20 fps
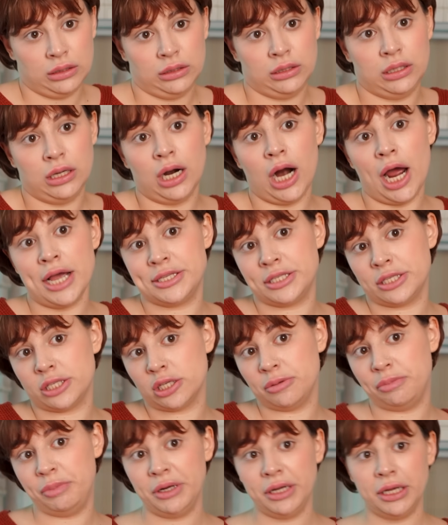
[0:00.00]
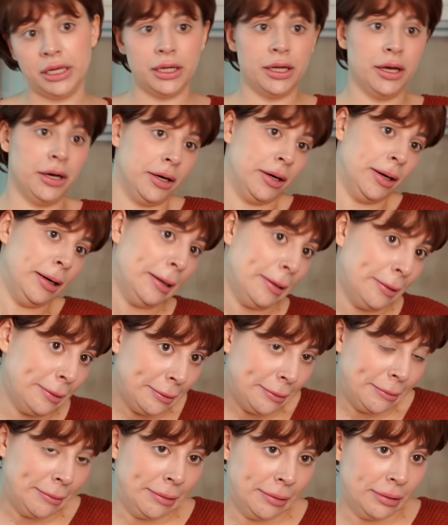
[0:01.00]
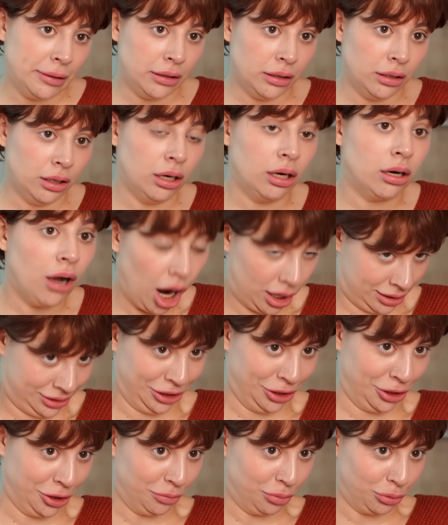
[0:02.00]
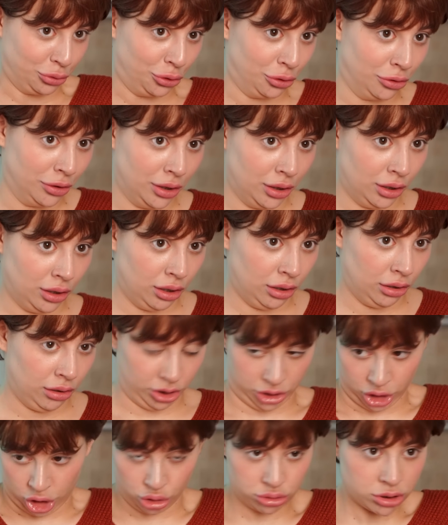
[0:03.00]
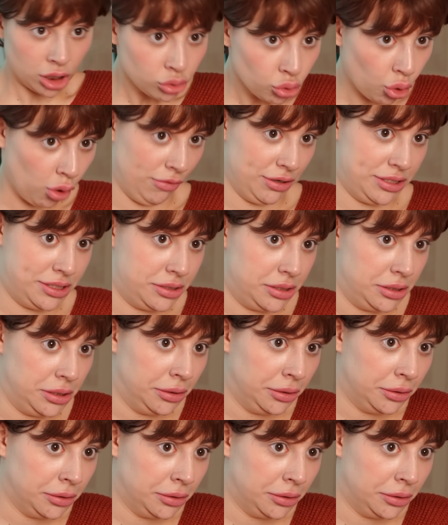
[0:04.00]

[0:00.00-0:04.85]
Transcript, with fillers: Здрасте, приехали. Как-то не буду. Это а что за новости?